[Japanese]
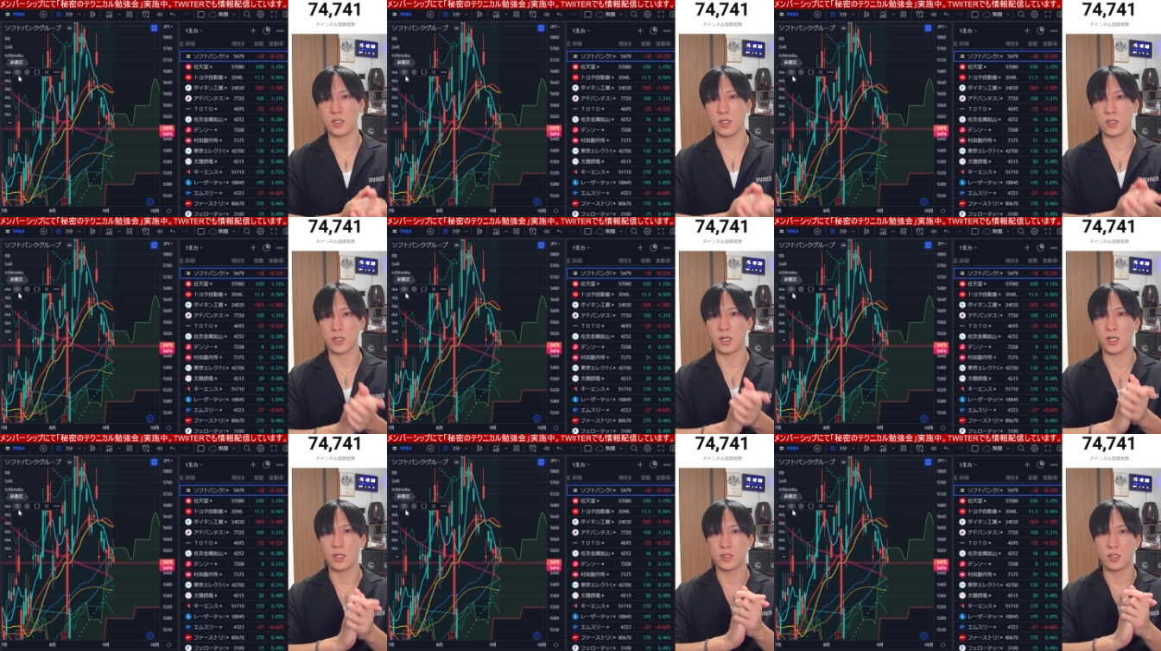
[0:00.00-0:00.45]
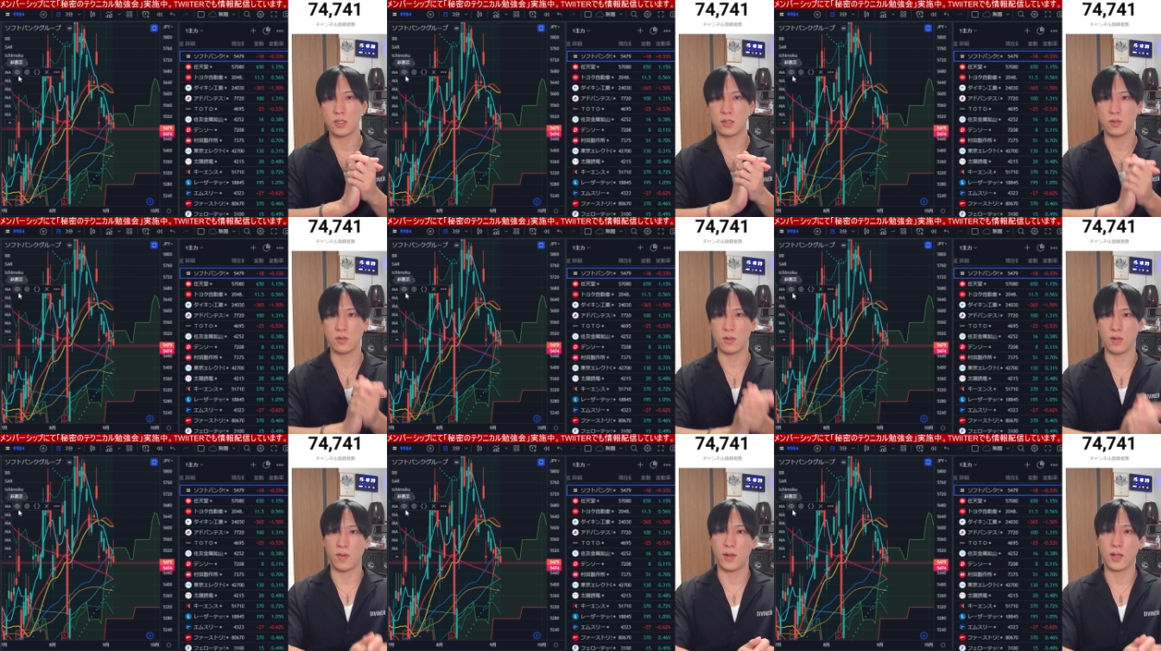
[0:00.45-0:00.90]
い解説動
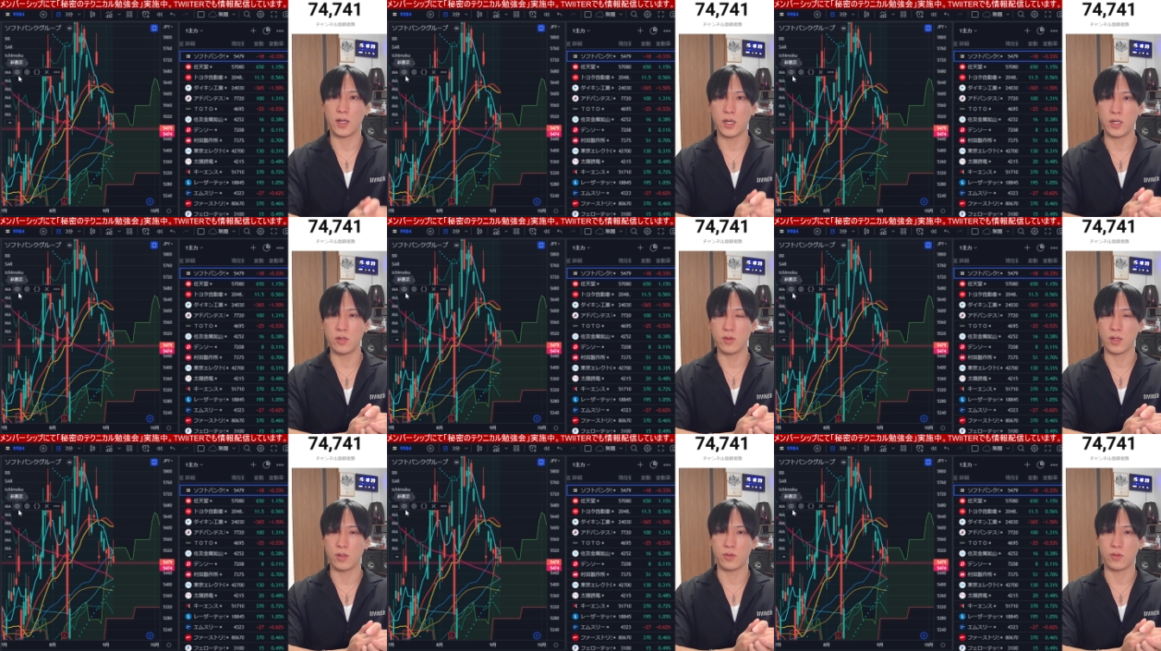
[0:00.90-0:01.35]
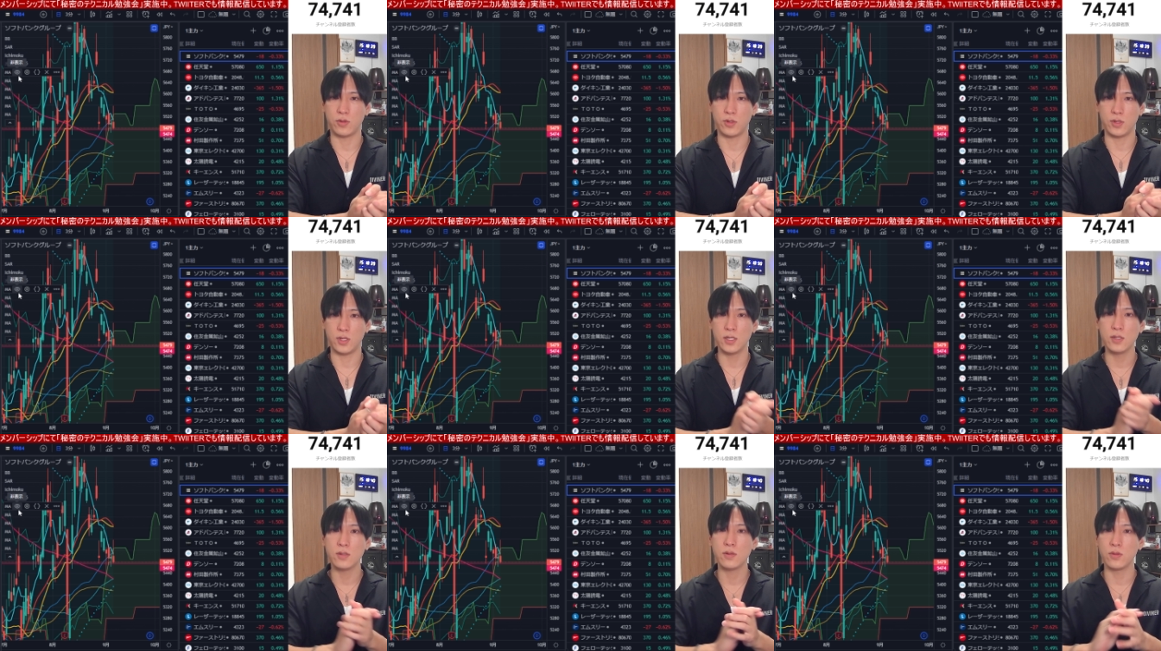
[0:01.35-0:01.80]
画は概要欄の方に
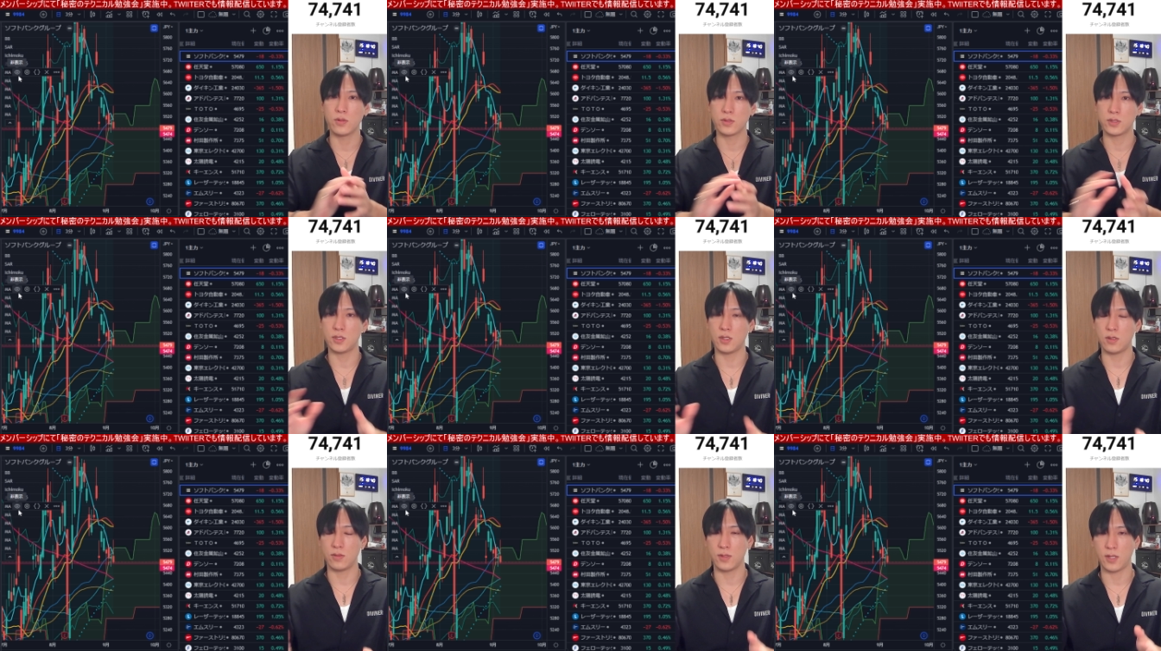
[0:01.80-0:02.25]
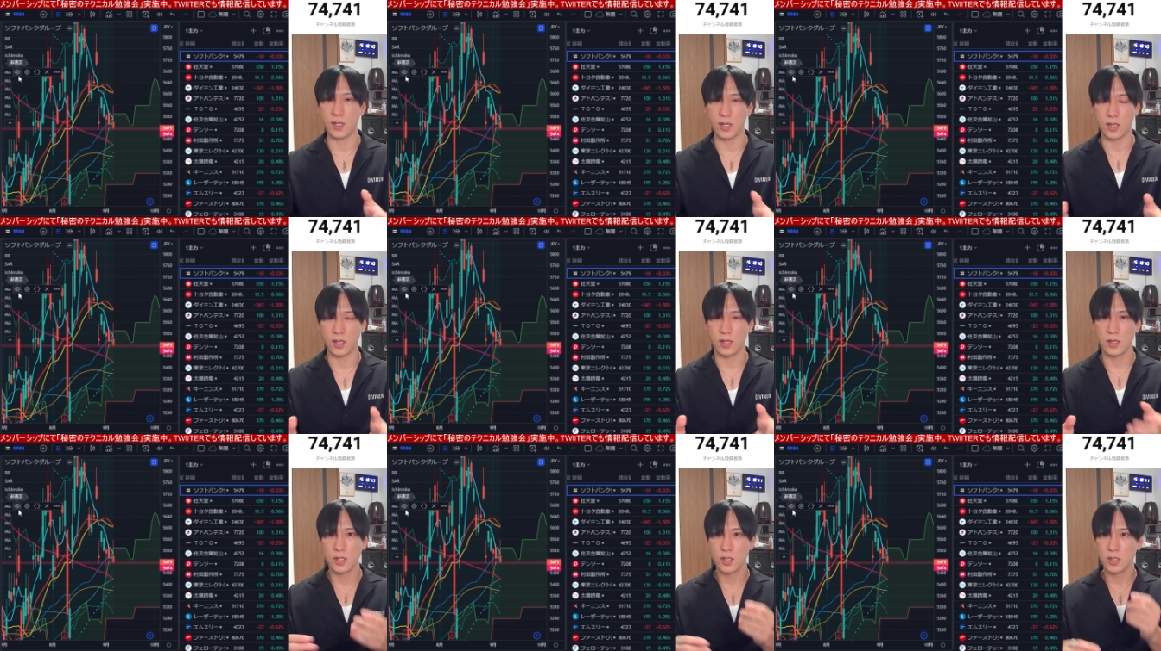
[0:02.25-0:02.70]
リンクを載せてるん
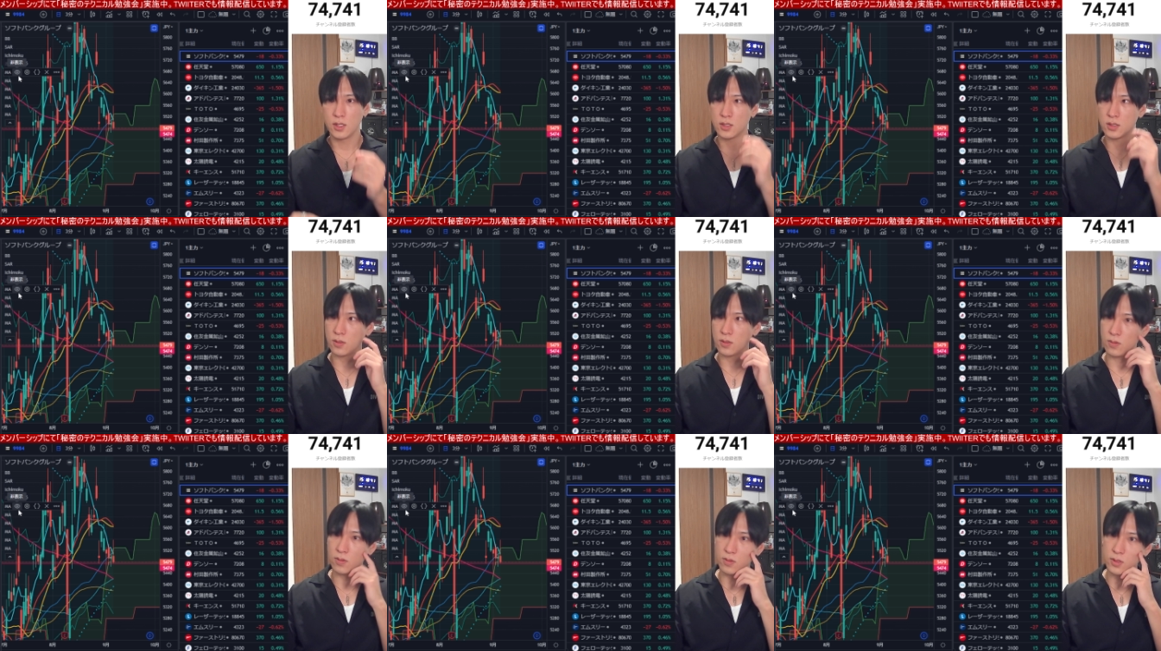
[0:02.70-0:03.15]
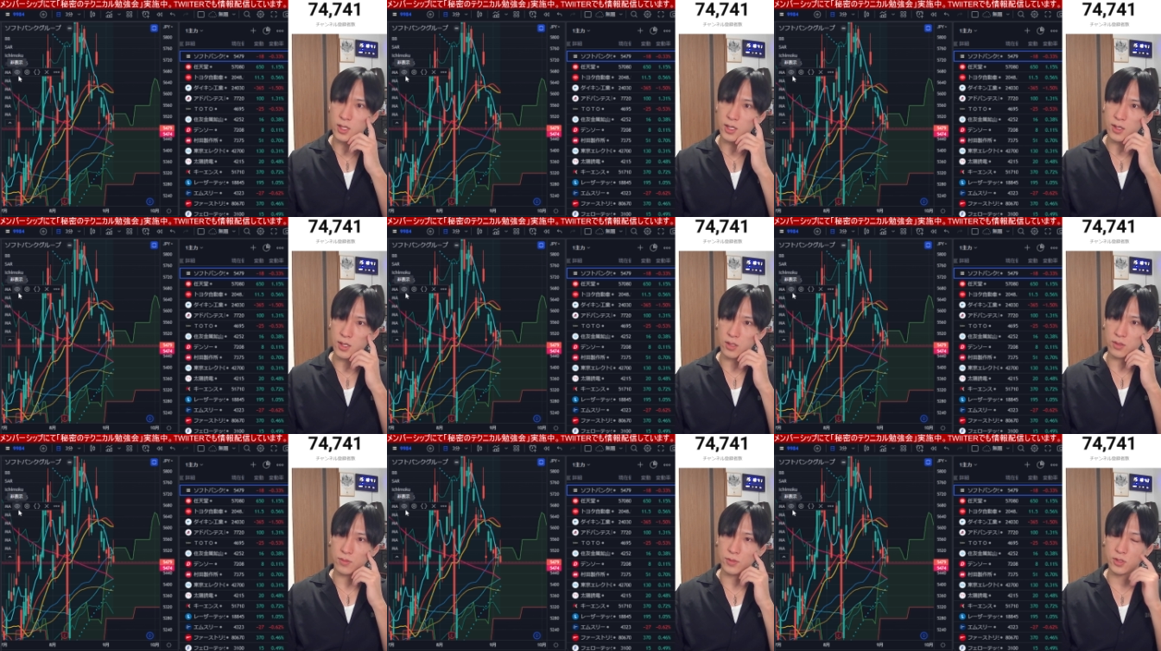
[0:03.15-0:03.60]
で、そこをね、あ
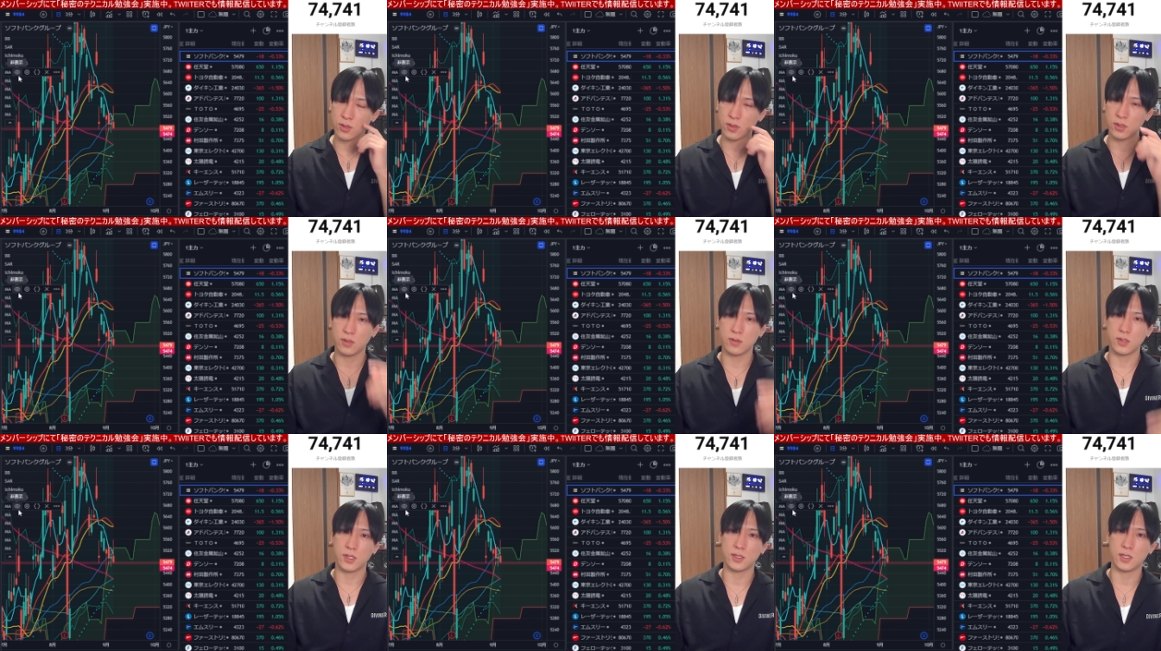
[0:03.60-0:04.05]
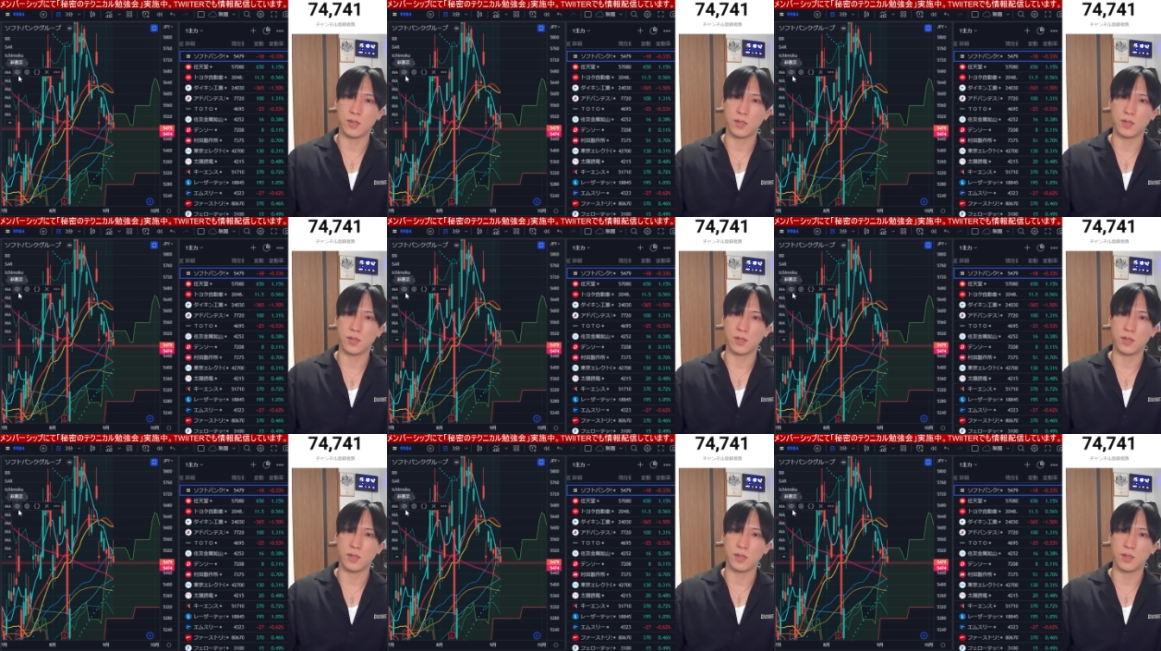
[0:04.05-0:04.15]
の、見とってください。